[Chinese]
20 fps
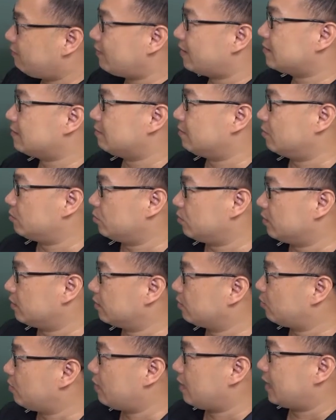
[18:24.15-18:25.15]
方怎么做？
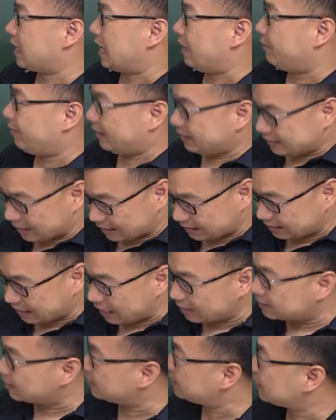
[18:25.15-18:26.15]
对，改为相
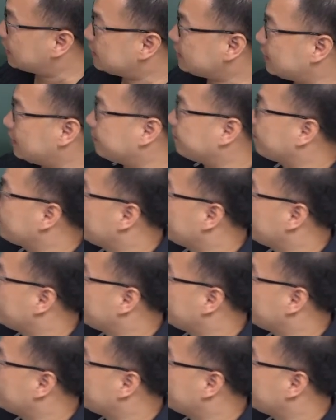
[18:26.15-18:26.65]
加成相减。